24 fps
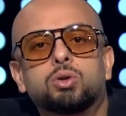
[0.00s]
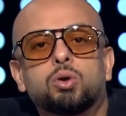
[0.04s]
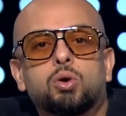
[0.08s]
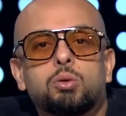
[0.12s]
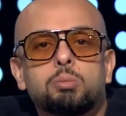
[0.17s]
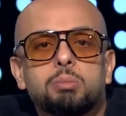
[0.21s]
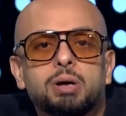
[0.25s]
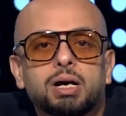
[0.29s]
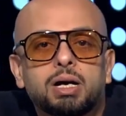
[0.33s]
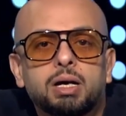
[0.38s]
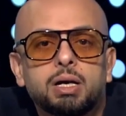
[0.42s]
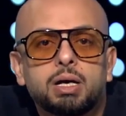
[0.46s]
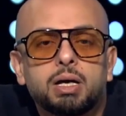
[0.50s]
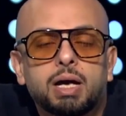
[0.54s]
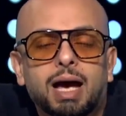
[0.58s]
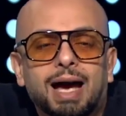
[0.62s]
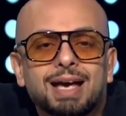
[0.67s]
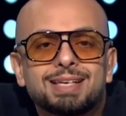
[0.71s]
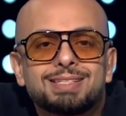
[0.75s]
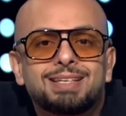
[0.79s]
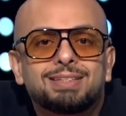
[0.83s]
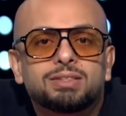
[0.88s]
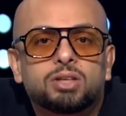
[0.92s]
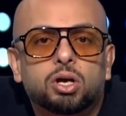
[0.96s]
ان هم
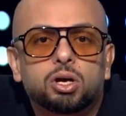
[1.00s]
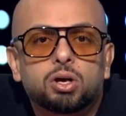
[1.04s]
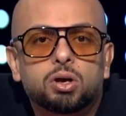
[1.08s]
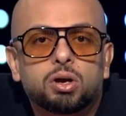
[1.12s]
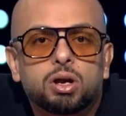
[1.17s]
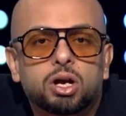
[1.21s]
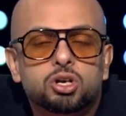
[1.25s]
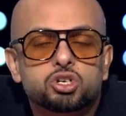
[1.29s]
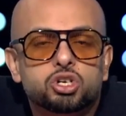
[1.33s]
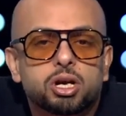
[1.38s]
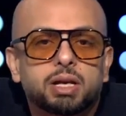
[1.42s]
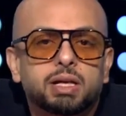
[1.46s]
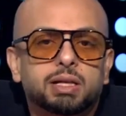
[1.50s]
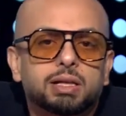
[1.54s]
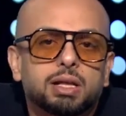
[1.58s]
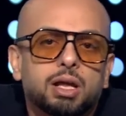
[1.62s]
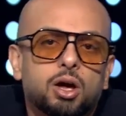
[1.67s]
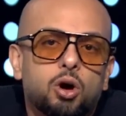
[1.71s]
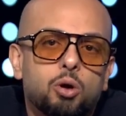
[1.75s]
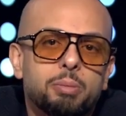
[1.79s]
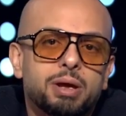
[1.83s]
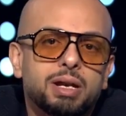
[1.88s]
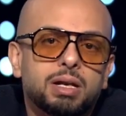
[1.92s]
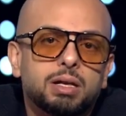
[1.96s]
عايزين طياره عشان
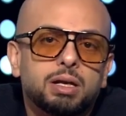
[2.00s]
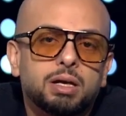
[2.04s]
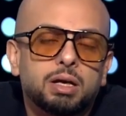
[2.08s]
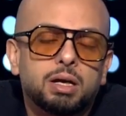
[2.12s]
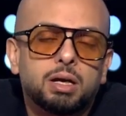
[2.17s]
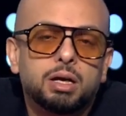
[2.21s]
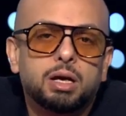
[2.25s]
يطلعوا من